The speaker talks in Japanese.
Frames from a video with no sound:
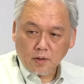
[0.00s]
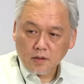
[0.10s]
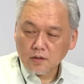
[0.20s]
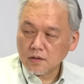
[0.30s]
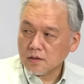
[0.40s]

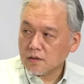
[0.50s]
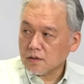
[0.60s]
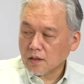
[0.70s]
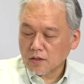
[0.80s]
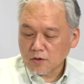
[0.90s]
昔
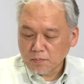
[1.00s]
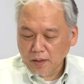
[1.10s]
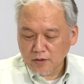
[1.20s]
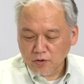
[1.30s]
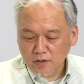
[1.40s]

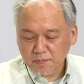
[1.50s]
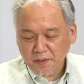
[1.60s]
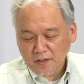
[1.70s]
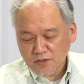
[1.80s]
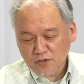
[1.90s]
前の
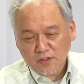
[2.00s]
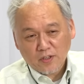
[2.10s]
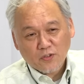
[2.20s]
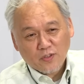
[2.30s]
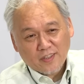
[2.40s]
Xperiaに言った
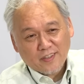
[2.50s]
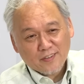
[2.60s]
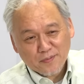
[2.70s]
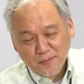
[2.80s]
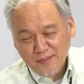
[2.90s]
ような気が
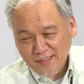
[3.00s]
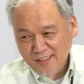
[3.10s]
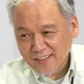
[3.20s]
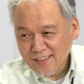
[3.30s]
しますが、